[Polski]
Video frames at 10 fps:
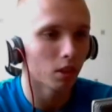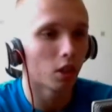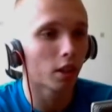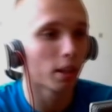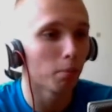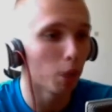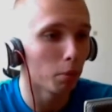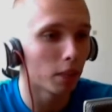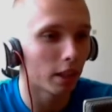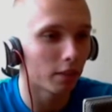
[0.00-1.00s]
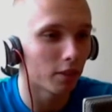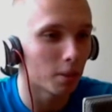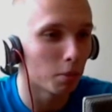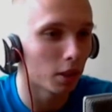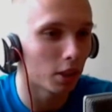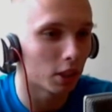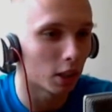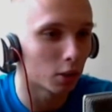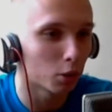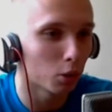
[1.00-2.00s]
okay, Bob, tak więc biorę cię
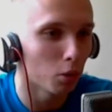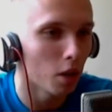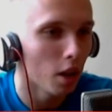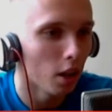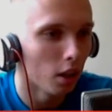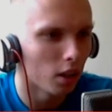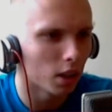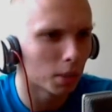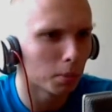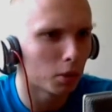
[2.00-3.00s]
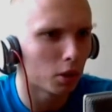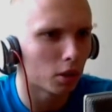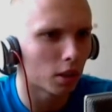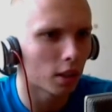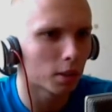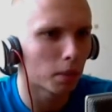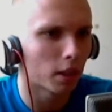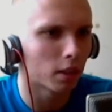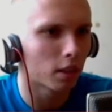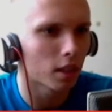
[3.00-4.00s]
na stół i robimy ci
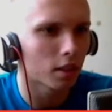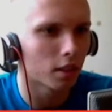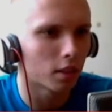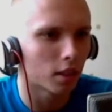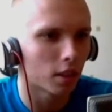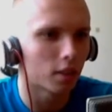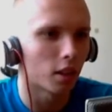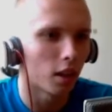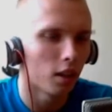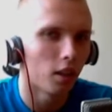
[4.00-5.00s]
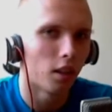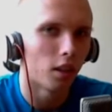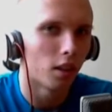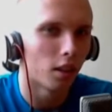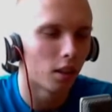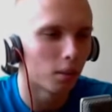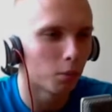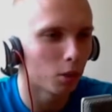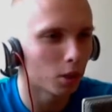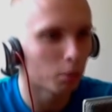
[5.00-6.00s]
transplantację z serca.
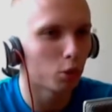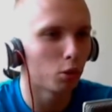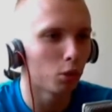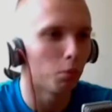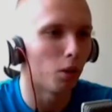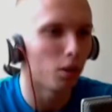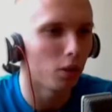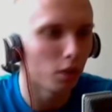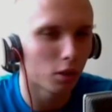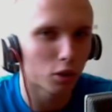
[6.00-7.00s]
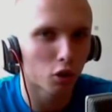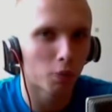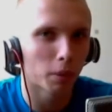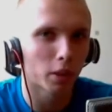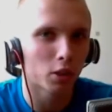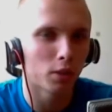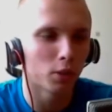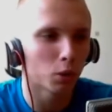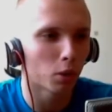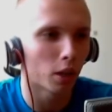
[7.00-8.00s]
Może być grubo. I czemu mam tak
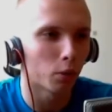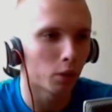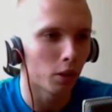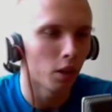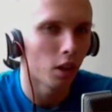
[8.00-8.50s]
dziwnie słuchawki?